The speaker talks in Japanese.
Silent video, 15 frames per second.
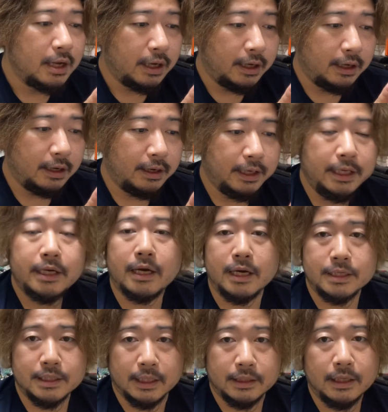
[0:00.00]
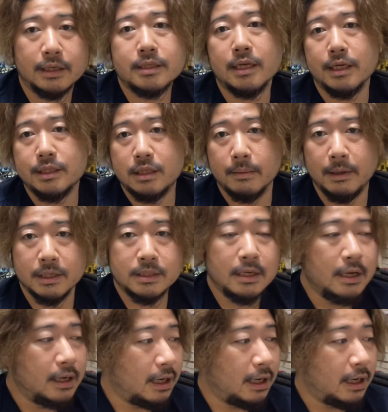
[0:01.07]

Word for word: えー、いい会社はたくさん知ってます。